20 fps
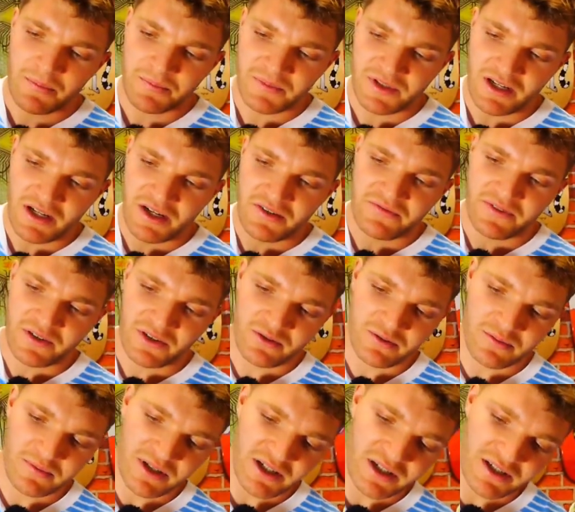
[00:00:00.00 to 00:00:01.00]
habt ihr einfach
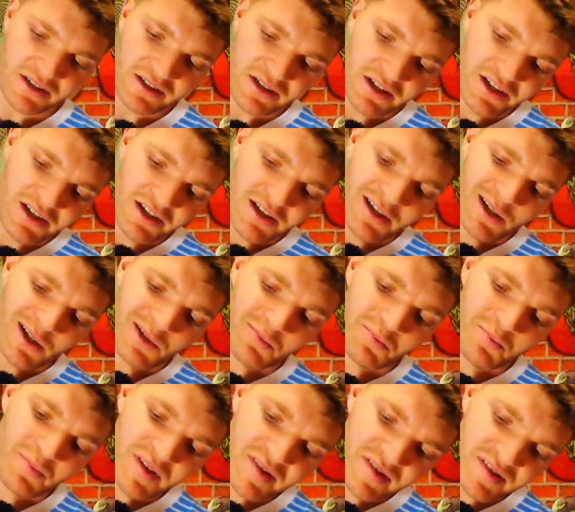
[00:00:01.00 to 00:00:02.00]
nochmal
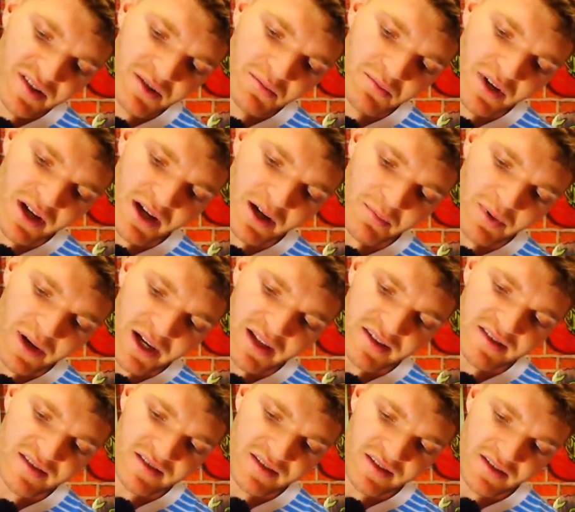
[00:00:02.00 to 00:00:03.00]
ein bisschen mehr
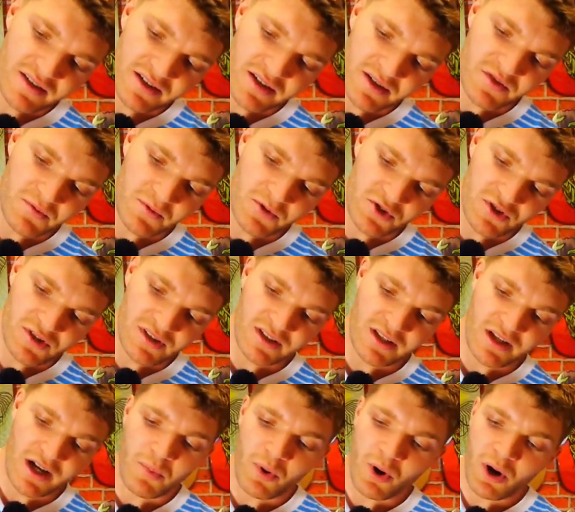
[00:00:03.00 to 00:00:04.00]
Platz hier
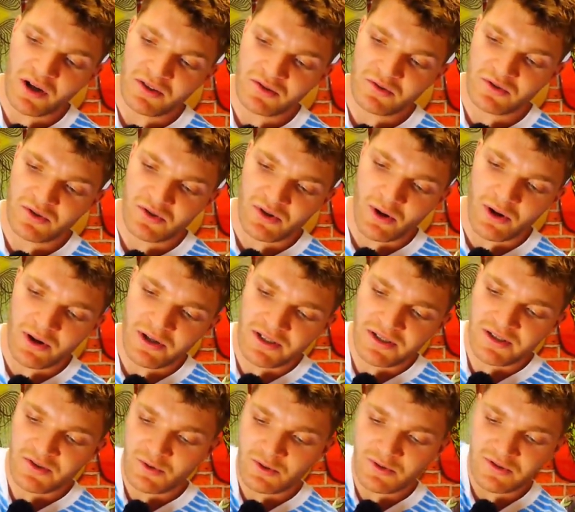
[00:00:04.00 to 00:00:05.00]
zwischen Board und
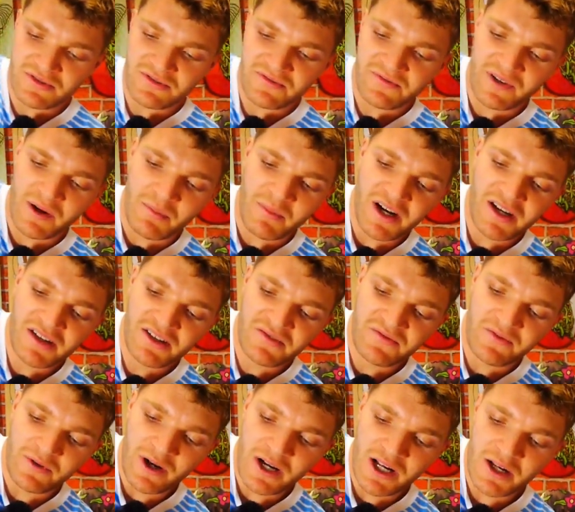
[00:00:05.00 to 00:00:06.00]
Rollen und vermeidet
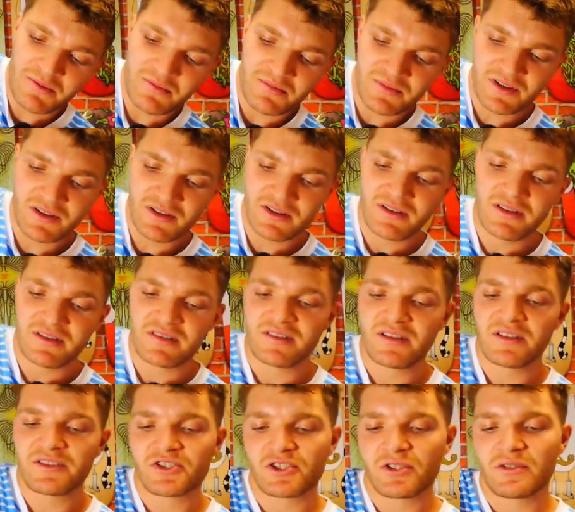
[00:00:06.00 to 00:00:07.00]
vor allem hier, ihr
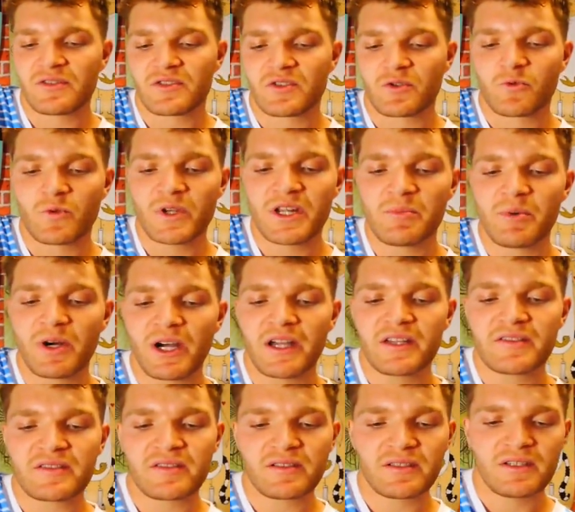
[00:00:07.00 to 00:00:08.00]
seht schon, so
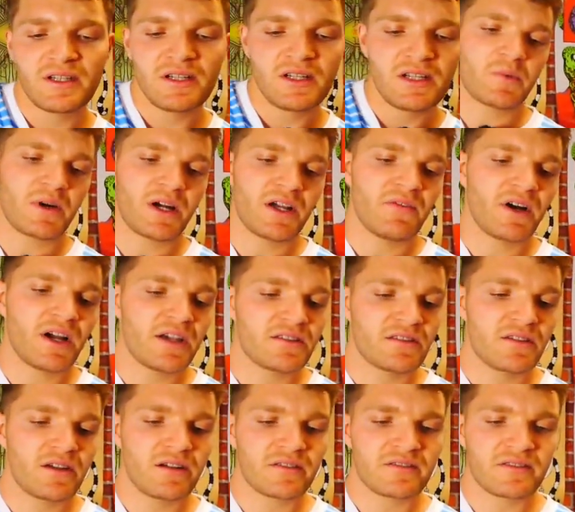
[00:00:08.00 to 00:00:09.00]
Wheelbites bei
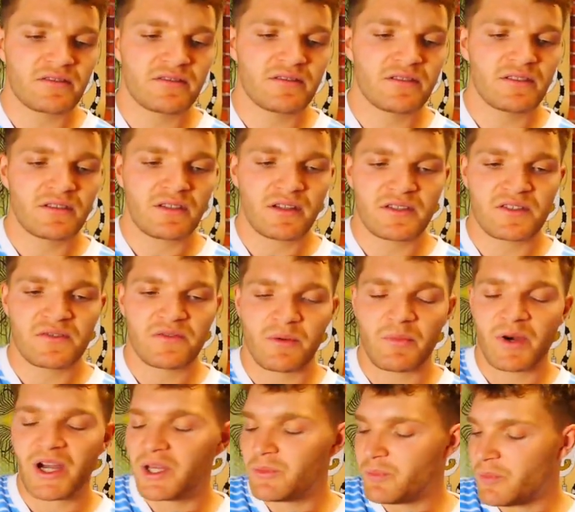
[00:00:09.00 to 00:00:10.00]
weichen Achsen nicht ganz
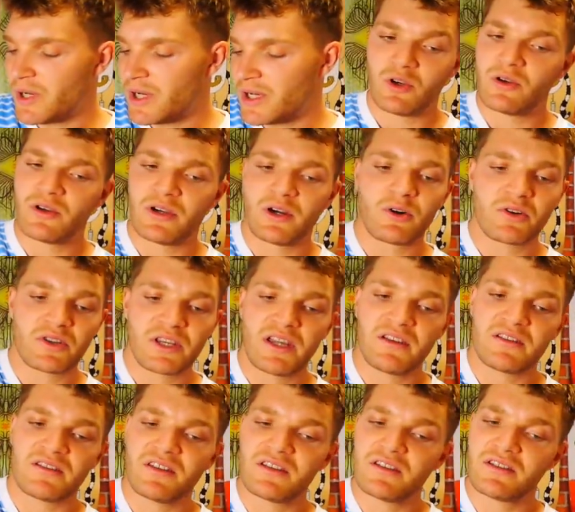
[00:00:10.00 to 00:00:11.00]
vermeidbar. Könnt ihr ja auch
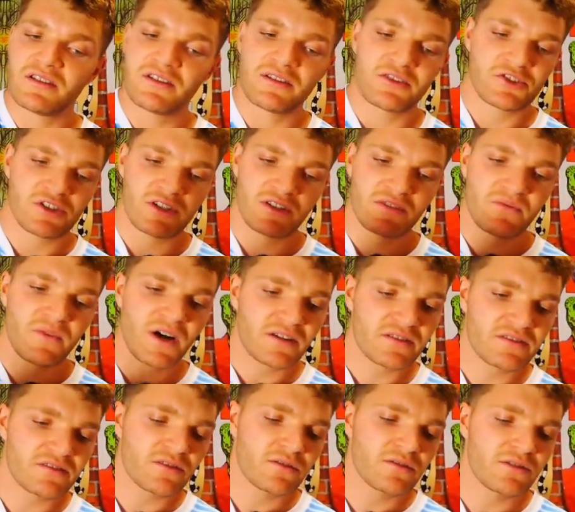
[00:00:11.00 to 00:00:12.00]
gerne hier eine Schicht
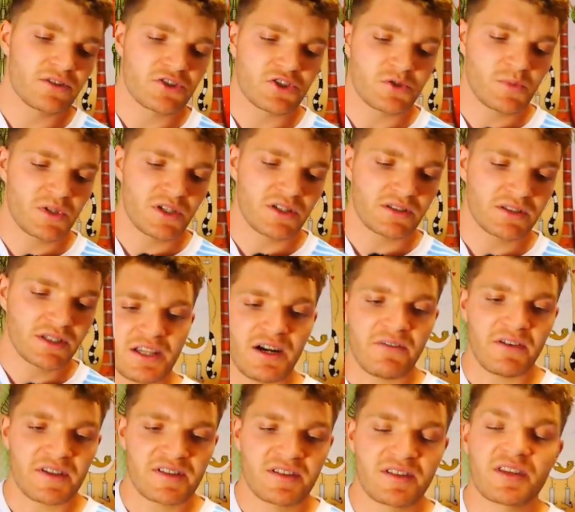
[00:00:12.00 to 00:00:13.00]
Wachs drunter schmieren.
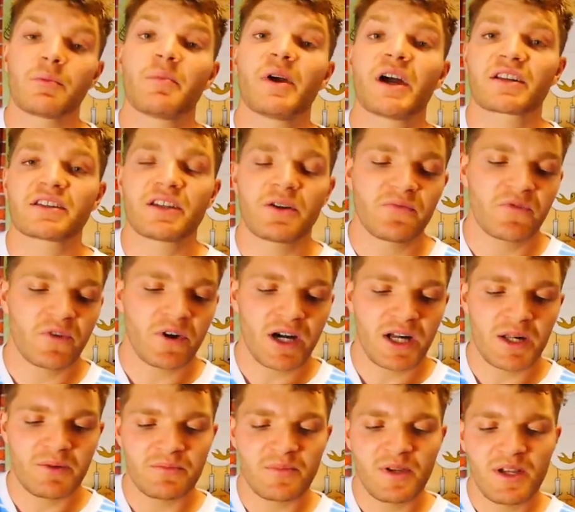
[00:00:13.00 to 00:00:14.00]
Ja, was ich gemerkt habe vor
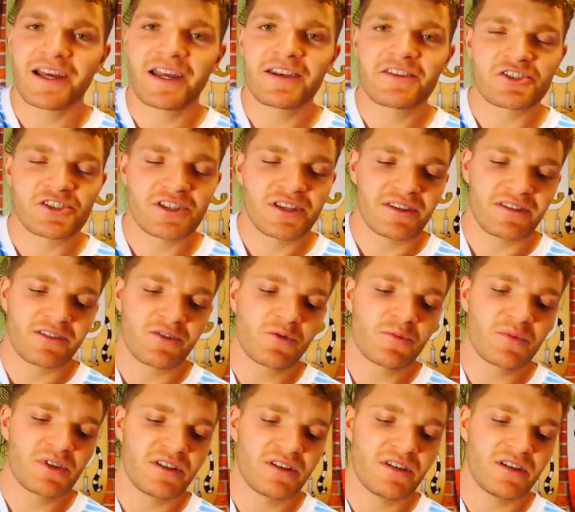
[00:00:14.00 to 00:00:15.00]
allem, kleine Schicht
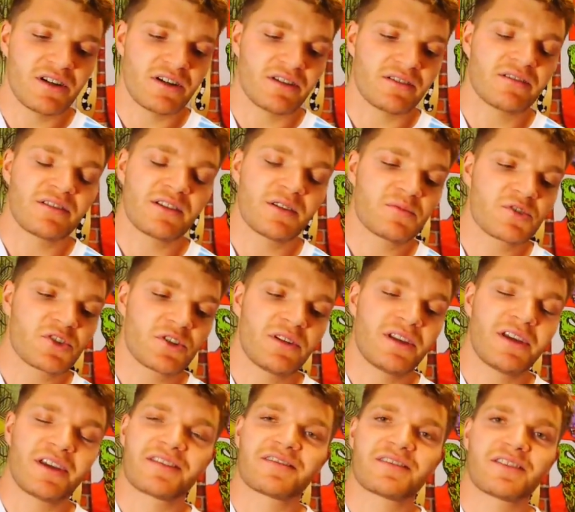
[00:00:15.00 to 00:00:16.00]
Gummi hier nimmt
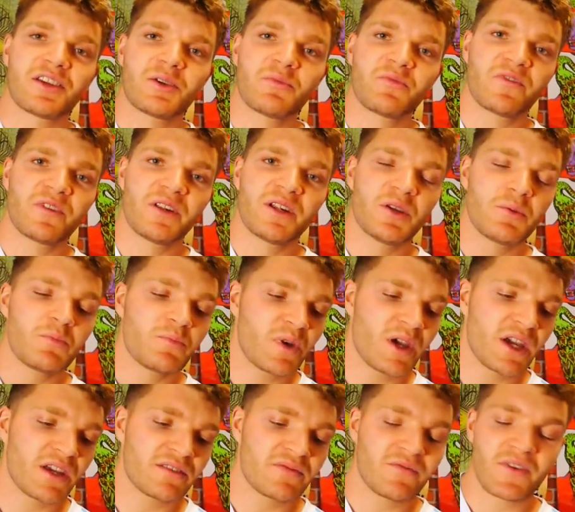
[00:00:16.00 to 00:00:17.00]
schon extrem viel
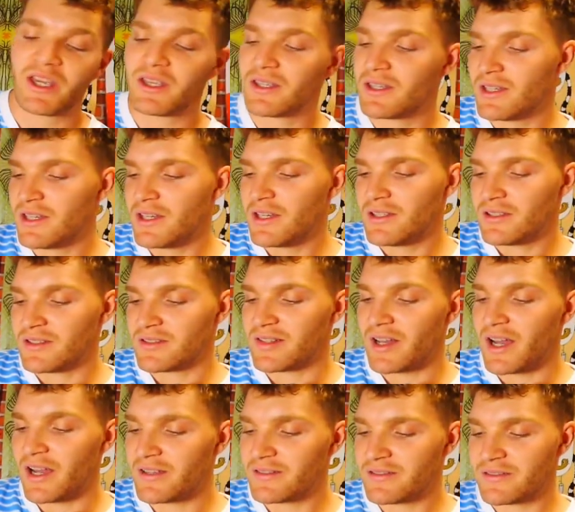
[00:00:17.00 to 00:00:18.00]
Impact weg. Das
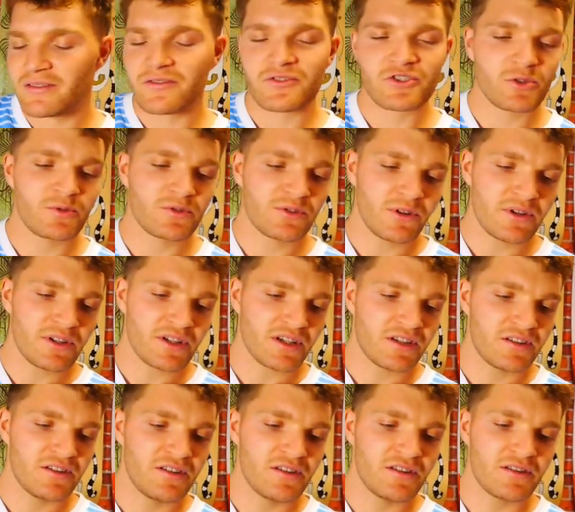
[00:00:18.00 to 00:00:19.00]
heißt, schon eure
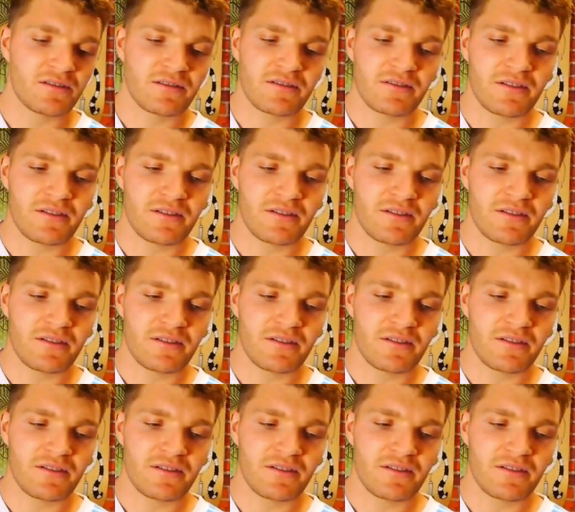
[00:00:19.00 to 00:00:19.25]
Knie